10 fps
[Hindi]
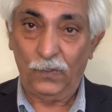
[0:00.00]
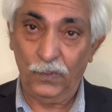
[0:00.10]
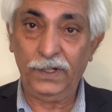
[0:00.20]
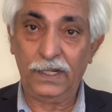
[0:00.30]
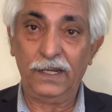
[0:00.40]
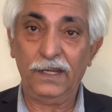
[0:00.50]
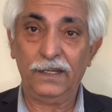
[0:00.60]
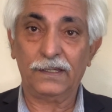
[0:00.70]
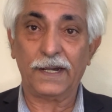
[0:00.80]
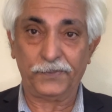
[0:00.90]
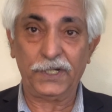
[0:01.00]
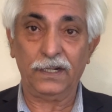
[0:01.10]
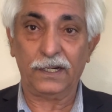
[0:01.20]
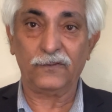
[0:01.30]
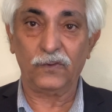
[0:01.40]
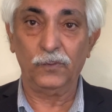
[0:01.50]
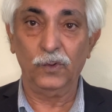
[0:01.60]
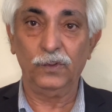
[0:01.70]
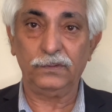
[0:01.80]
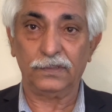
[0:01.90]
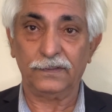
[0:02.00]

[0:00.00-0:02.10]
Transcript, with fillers: उनकी करप्शन के सबूत